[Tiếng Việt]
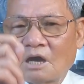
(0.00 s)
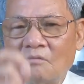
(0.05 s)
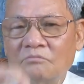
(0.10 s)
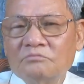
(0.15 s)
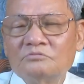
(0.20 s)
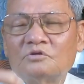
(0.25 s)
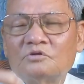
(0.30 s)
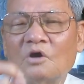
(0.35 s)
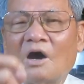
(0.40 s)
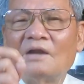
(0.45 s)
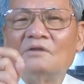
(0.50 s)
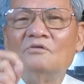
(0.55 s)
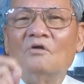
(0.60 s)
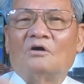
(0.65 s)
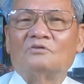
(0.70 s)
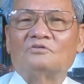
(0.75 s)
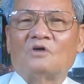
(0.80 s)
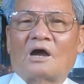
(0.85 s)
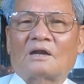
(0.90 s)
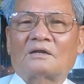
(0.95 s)
không cho ăn
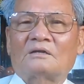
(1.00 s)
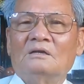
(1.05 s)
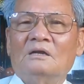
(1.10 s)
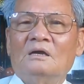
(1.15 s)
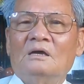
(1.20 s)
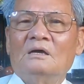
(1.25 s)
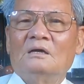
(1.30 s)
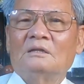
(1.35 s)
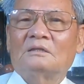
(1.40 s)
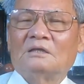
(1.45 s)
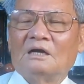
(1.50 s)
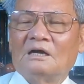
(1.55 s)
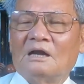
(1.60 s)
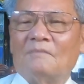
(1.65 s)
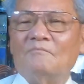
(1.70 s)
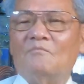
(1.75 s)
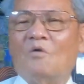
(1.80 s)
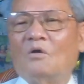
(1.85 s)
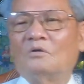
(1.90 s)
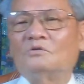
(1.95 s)
nhỏ giọt tức
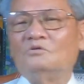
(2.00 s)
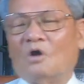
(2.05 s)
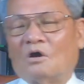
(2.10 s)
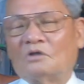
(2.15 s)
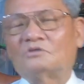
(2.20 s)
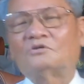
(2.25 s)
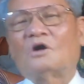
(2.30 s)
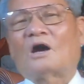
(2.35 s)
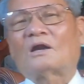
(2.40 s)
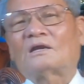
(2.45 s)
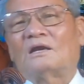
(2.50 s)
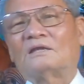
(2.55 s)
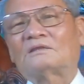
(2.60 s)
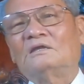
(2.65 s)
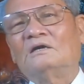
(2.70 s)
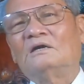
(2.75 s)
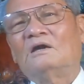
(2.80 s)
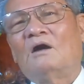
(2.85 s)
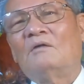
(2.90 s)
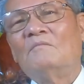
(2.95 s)
là mỗi, nhỏ giọt là
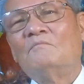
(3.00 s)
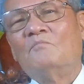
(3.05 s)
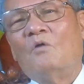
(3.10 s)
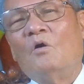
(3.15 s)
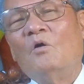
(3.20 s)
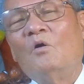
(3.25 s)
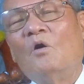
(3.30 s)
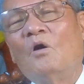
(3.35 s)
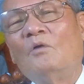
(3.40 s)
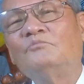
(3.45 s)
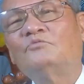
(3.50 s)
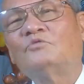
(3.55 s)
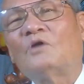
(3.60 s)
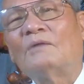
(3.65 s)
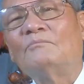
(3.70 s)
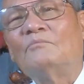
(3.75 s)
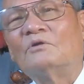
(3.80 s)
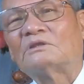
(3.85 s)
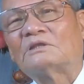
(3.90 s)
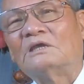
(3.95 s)
tức là mỗi hôm
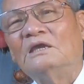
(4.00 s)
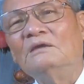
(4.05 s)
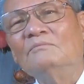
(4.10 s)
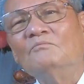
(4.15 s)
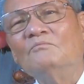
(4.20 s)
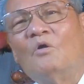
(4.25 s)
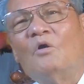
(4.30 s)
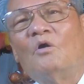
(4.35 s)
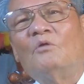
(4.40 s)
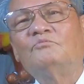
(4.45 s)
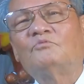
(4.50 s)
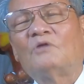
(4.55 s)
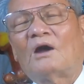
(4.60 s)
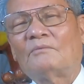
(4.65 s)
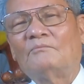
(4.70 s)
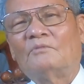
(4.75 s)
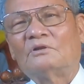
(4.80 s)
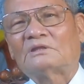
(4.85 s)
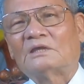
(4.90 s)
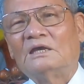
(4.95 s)
cho ăn một tí mỗi hôm cho
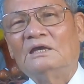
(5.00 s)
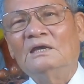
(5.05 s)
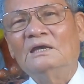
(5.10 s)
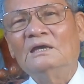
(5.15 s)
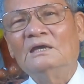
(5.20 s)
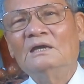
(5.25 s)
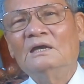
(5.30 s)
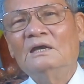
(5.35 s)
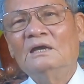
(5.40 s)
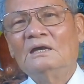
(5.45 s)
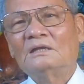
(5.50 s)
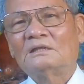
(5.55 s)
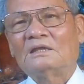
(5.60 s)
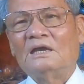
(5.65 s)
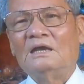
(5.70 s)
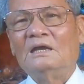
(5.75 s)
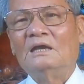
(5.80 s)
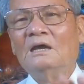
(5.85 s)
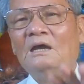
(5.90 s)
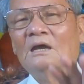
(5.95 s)
ăn một tí
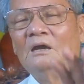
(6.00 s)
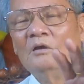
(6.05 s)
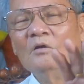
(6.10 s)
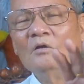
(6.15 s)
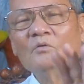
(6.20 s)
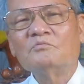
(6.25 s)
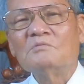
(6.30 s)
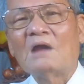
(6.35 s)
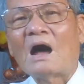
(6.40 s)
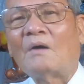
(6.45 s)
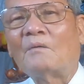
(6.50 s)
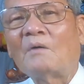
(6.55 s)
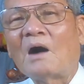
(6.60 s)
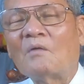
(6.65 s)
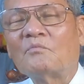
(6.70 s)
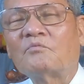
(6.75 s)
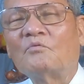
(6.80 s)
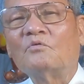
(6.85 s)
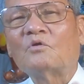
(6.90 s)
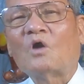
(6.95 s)
thì lúc nào
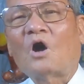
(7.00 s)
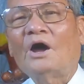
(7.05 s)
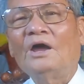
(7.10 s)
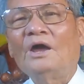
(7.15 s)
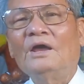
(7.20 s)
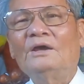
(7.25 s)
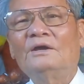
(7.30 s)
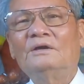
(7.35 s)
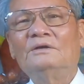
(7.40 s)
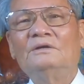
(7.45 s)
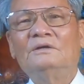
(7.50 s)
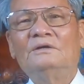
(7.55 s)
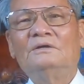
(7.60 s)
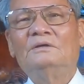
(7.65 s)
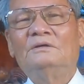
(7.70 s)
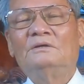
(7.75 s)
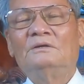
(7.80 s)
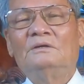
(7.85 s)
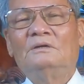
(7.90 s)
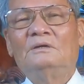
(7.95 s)
ông cũng đói
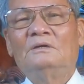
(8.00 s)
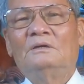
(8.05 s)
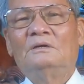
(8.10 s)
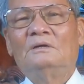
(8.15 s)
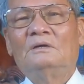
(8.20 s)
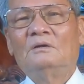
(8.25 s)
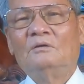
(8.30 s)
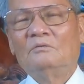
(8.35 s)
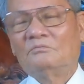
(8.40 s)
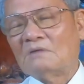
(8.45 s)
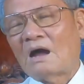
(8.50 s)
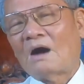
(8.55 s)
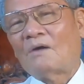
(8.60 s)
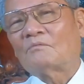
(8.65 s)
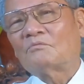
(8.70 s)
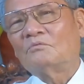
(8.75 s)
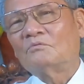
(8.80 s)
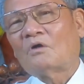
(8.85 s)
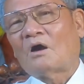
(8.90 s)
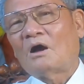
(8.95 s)
lúc
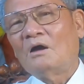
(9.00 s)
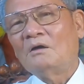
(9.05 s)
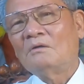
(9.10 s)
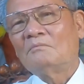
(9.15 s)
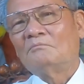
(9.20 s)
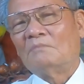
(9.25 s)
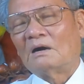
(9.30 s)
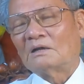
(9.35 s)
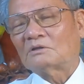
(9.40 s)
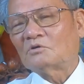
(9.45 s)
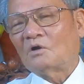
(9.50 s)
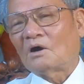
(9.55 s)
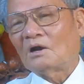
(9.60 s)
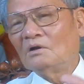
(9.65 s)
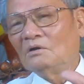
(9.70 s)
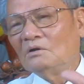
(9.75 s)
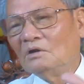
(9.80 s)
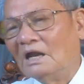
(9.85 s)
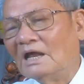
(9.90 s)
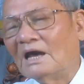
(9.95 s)
nào cũng đói mà cho
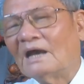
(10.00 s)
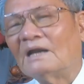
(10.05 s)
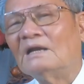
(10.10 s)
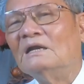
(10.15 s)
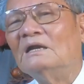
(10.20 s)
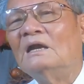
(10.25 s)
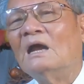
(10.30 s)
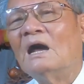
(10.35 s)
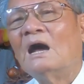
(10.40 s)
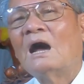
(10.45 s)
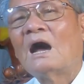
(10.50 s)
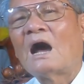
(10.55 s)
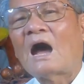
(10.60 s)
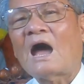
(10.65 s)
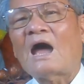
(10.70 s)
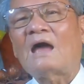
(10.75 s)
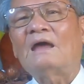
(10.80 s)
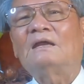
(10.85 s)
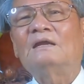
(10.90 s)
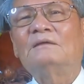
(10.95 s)
ăn liền
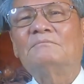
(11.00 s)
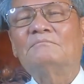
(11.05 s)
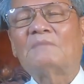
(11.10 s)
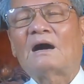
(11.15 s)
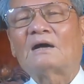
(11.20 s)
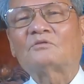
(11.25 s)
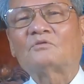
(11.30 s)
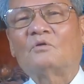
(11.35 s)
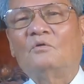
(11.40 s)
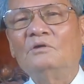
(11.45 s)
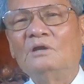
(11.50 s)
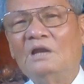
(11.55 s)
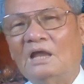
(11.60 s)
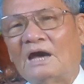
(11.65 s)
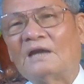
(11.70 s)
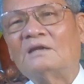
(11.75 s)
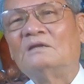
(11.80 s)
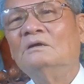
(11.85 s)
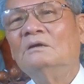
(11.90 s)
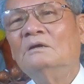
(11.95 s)
hai đến ba tối
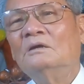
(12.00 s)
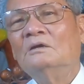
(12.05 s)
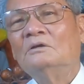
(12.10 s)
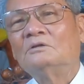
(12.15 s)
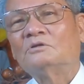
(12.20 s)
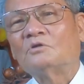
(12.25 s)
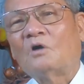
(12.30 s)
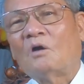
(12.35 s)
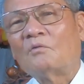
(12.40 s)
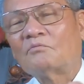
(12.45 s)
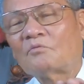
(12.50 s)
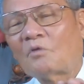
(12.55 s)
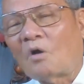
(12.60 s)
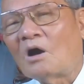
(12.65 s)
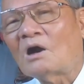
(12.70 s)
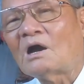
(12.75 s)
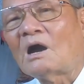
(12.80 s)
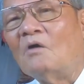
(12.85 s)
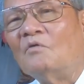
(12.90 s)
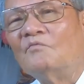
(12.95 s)
liền cho
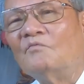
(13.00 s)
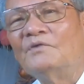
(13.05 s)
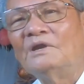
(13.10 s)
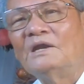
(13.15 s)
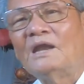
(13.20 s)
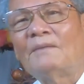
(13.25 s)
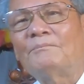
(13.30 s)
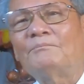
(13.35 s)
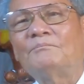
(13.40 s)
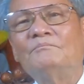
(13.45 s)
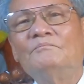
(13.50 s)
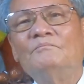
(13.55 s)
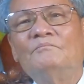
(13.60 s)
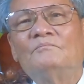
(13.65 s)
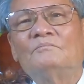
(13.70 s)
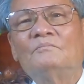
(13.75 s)
có cầu vít đắp